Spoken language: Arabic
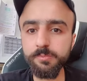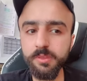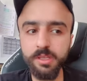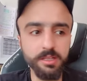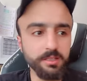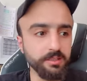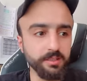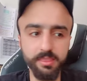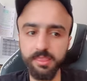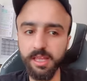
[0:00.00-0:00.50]

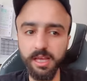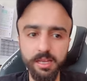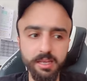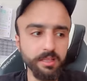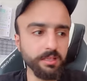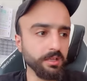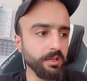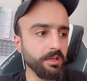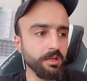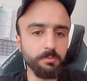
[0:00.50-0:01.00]
لذلك
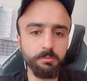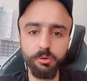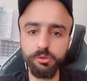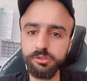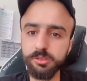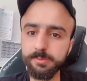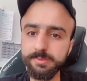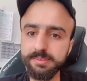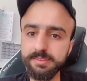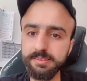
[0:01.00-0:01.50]
موسم
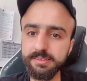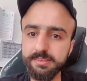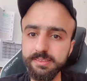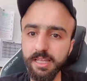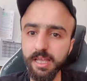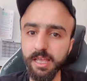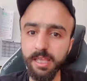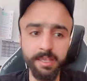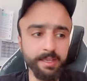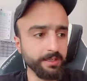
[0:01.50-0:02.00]
استثنائي
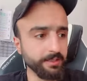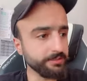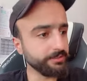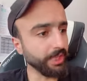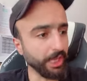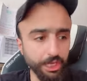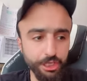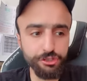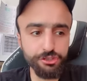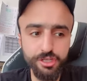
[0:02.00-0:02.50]

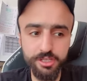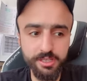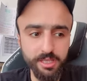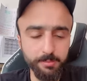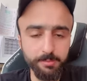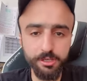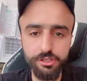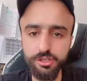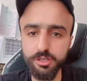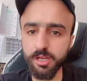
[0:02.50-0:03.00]
سعيد جدا من
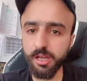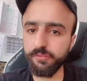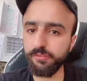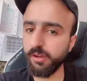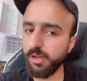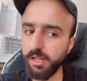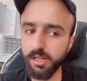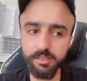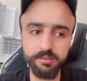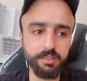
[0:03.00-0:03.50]
اجل
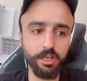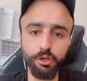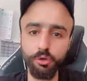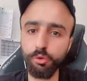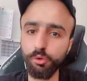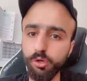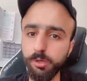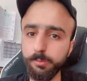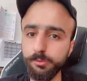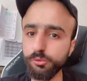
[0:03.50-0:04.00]
كارفخال تحقيقه
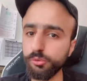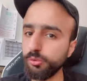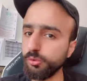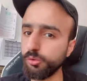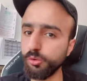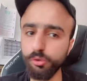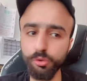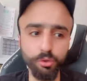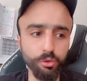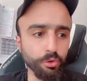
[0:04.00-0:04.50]
لبطوله
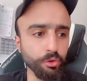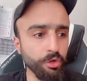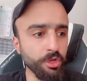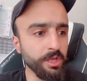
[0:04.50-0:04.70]
اليورو